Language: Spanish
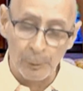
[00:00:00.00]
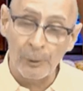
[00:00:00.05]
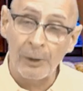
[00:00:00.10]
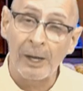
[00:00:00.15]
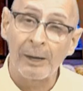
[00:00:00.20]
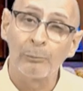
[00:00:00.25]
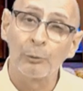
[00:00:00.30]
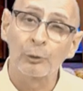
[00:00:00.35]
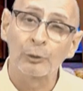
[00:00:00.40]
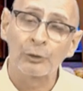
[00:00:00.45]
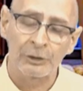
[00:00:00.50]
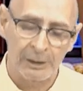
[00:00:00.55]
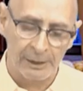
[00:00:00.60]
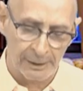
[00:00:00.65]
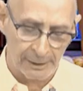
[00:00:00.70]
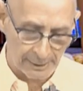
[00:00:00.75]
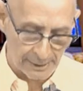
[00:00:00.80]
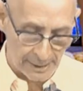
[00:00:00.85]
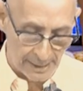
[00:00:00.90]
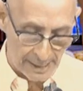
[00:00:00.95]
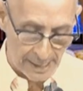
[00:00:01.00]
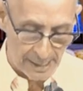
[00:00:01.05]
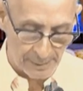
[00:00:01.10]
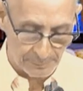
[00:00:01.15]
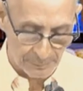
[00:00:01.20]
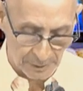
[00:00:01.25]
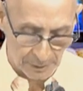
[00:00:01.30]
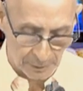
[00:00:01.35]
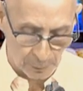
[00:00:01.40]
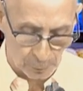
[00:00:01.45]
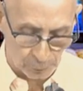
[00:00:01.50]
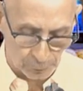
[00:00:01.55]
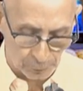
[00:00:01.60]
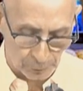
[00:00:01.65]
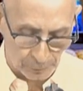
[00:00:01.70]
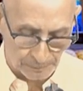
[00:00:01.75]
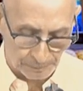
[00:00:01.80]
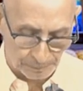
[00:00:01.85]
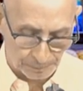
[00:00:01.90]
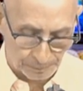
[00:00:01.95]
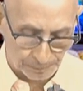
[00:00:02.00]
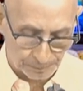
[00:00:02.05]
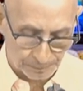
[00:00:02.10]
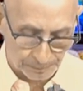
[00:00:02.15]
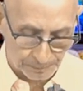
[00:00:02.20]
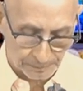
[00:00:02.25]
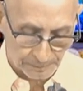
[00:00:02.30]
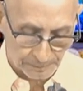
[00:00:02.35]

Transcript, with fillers: que no podamos ser amigos.